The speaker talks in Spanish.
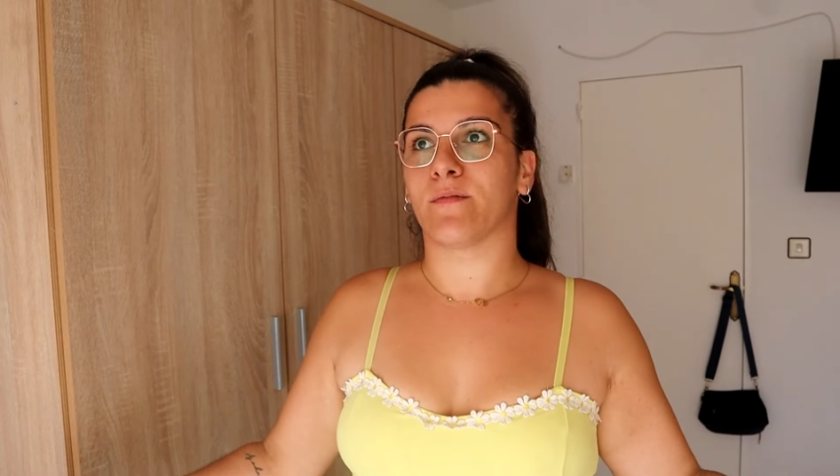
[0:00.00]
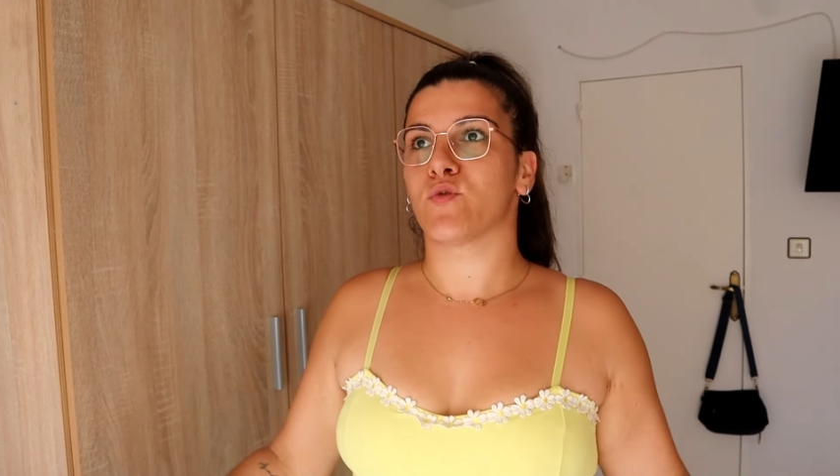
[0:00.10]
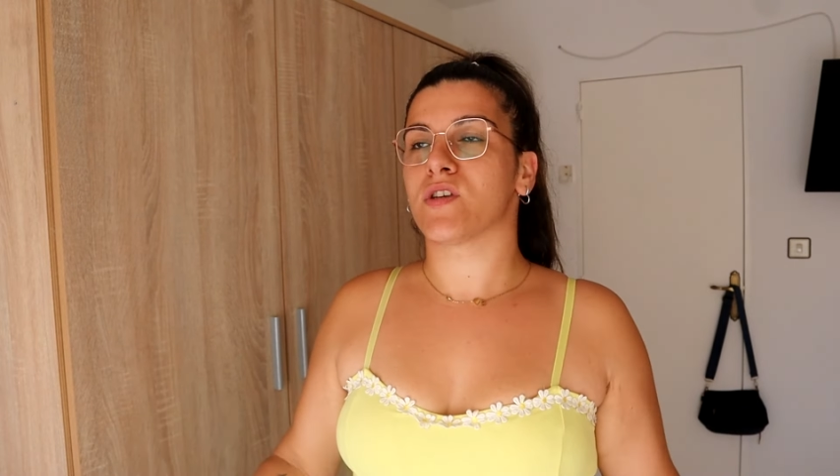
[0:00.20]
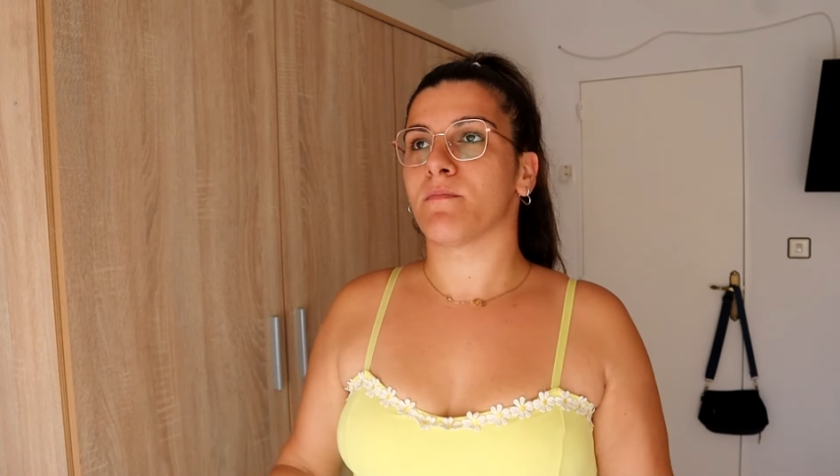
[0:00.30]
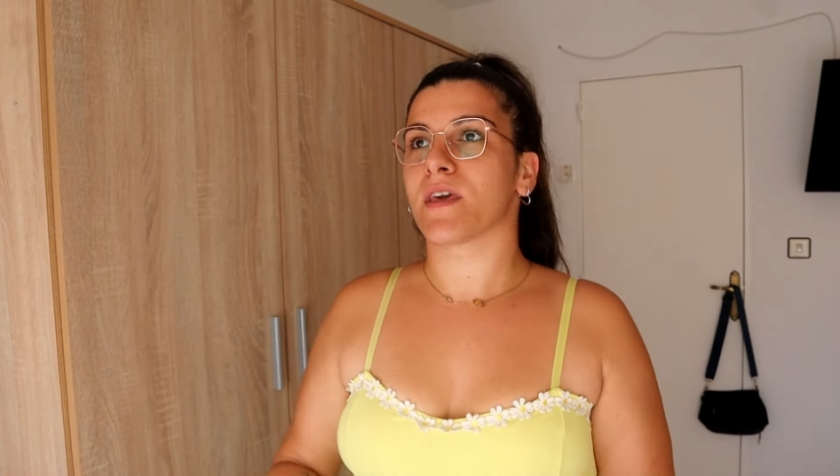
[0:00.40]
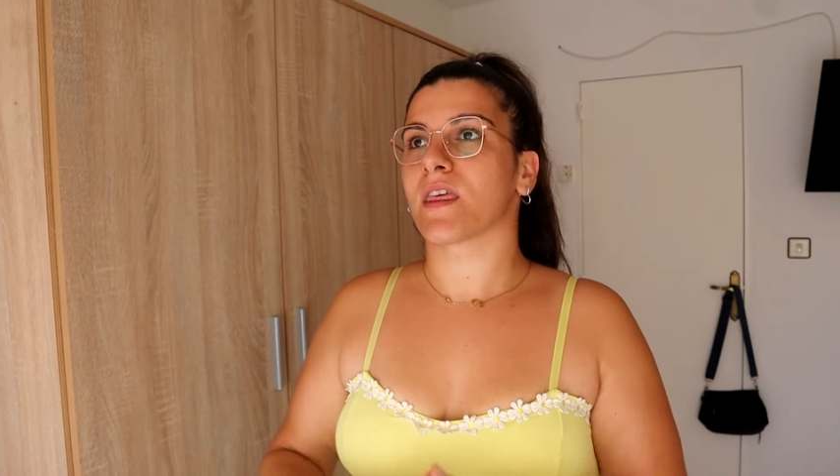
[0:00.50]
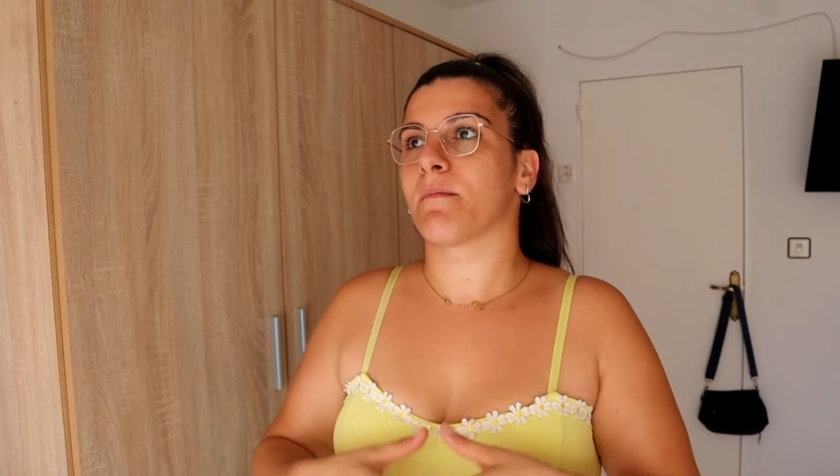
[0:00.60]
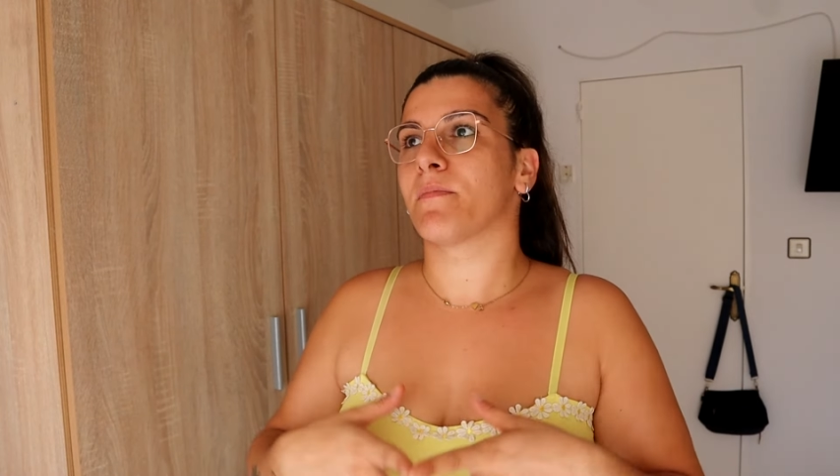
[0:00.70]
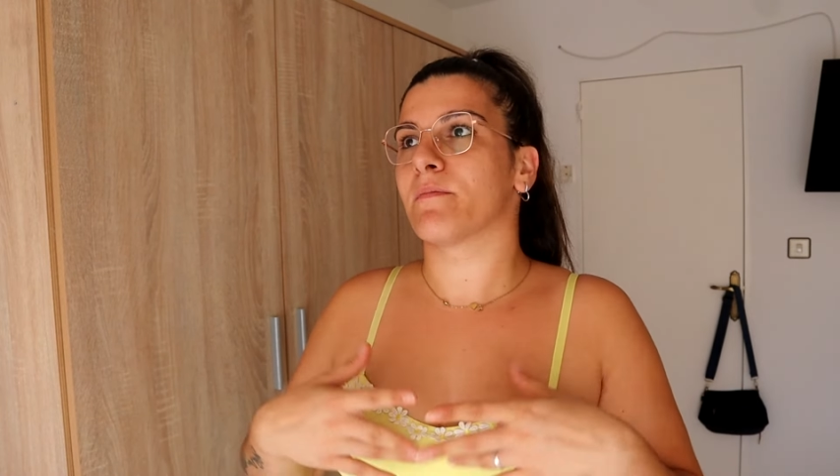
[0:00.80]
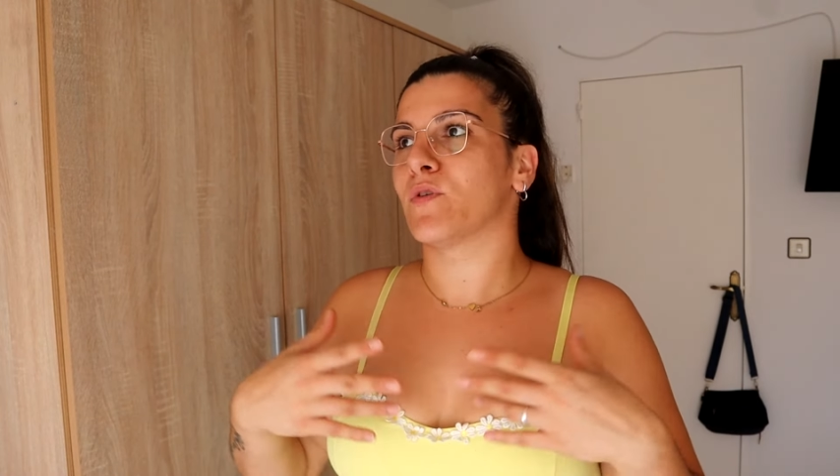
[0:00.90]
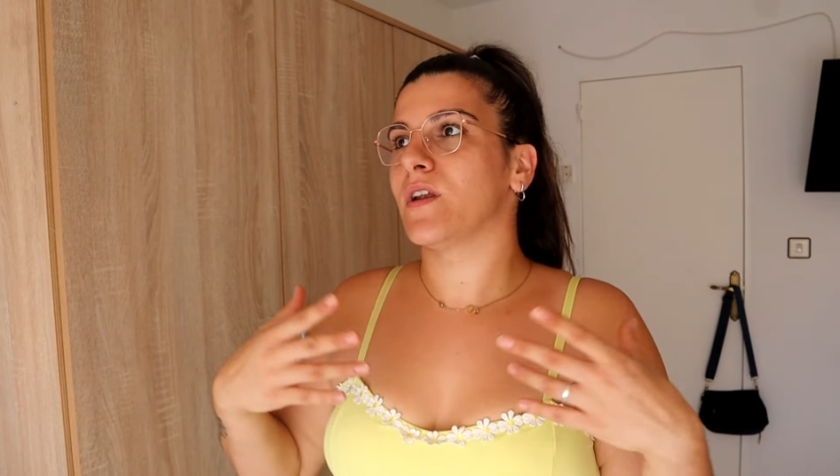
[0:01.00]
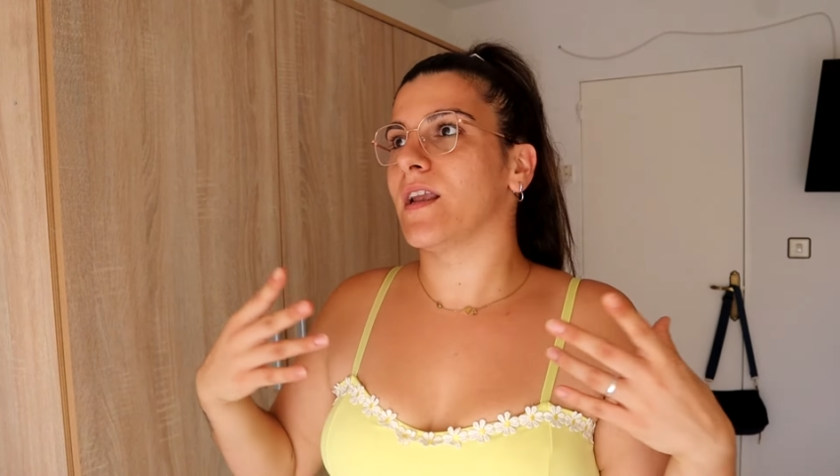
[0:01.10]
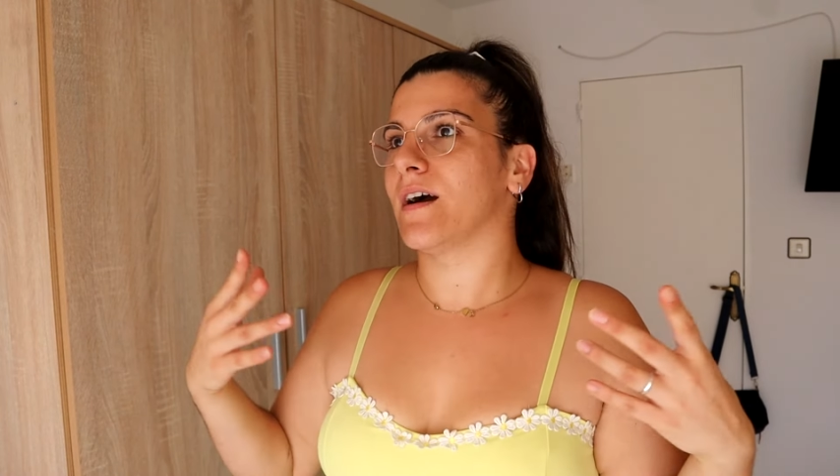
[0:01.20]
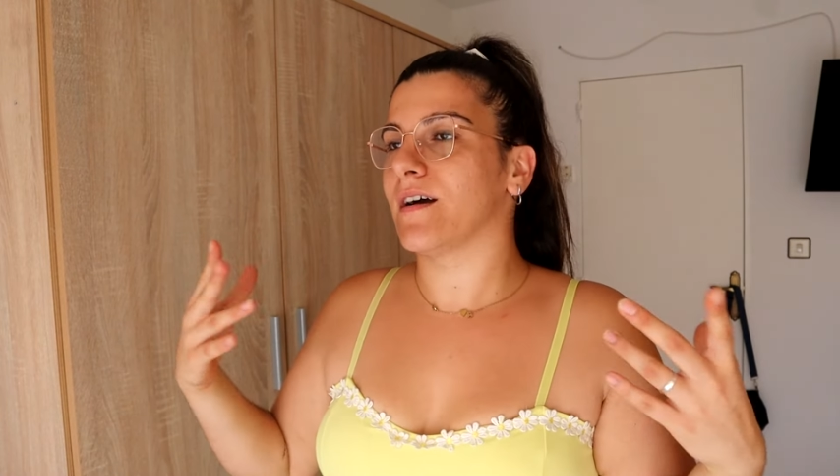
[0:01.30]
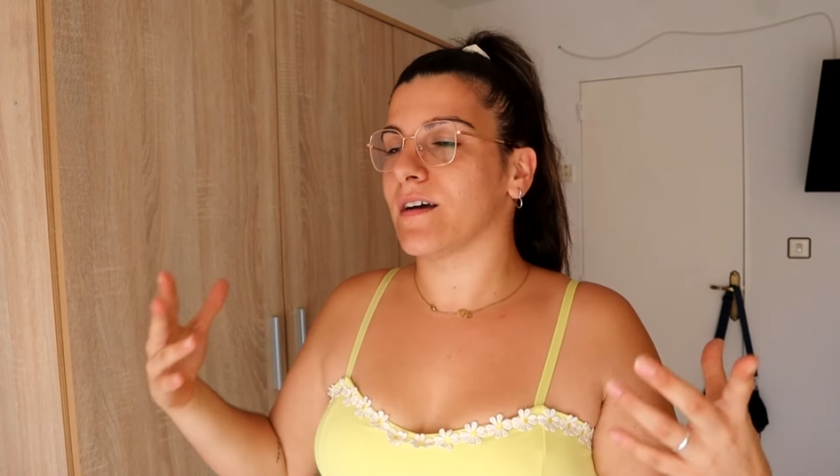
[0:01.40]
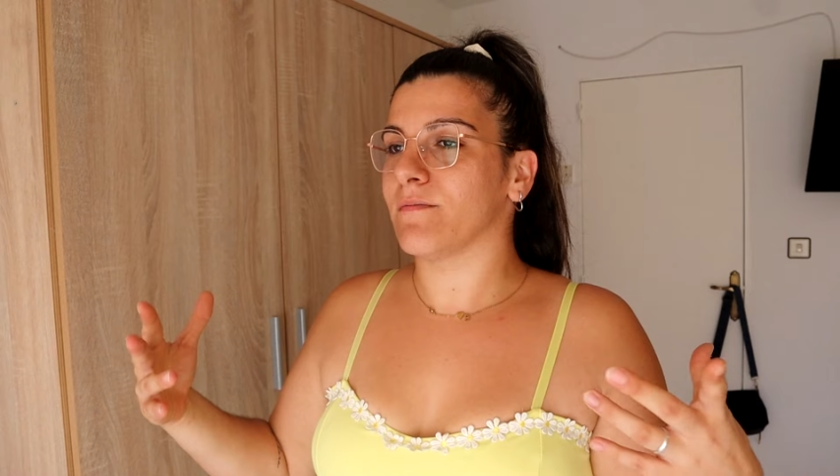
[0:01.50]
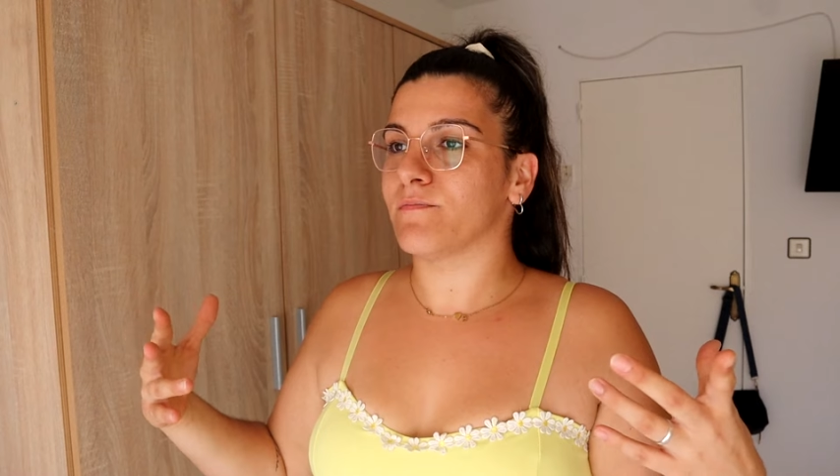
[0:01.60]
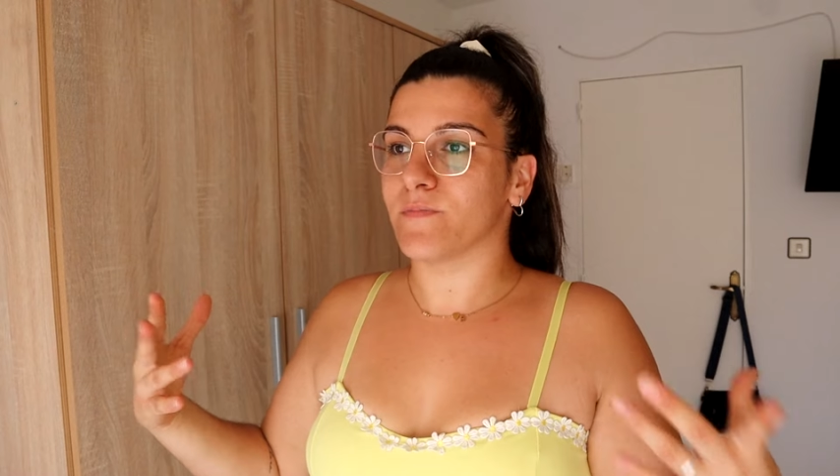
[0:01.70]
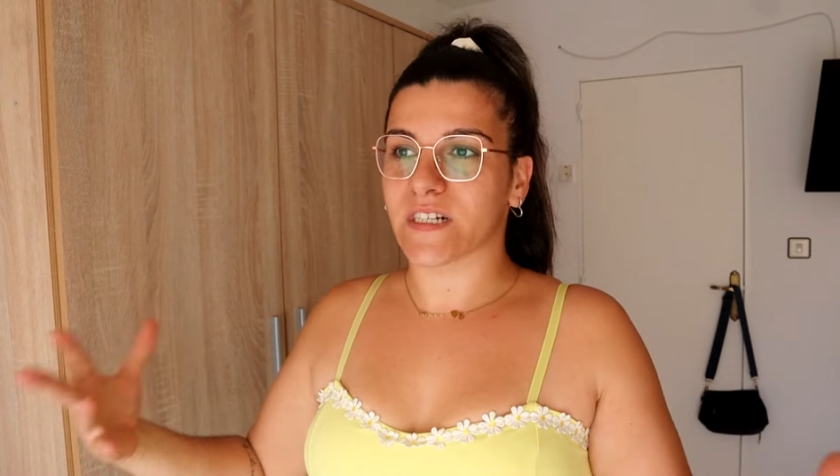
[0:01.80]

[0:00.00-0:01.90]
que muchas veces vemos las